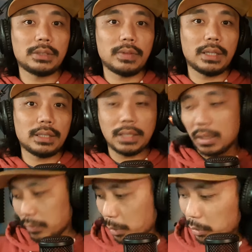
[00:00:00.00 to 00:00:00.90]
by the
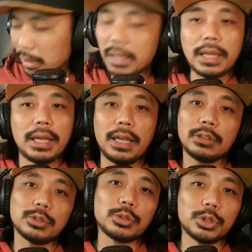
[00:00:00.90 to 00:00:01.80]
cell phone.
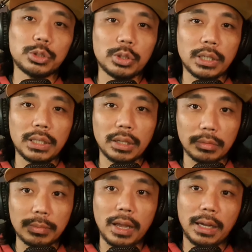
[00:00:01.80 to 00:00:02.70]
And your
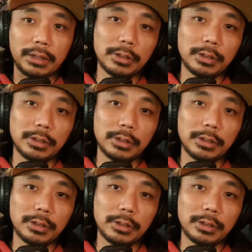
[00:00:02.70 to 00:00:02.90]
back.